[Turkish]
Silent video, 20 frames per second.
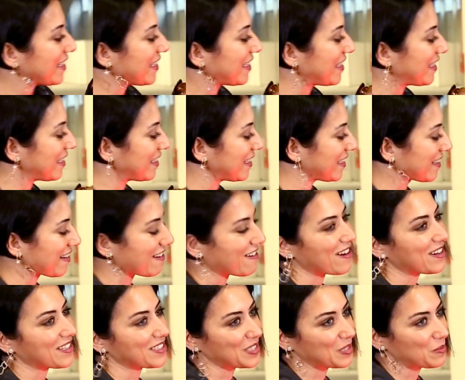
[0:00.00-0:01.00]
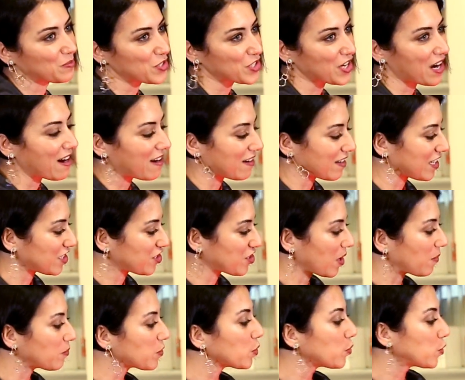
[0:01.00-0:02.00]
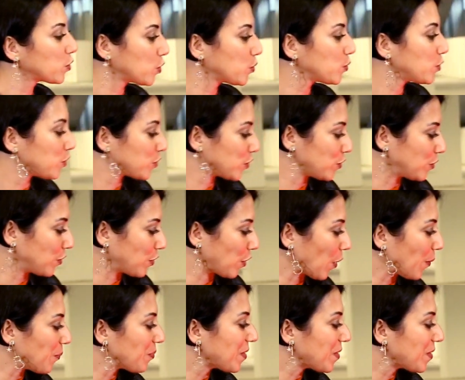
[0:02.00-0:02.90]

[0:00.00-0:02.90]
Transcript: e, karartılmış arka cam da bunu bütünlüyor.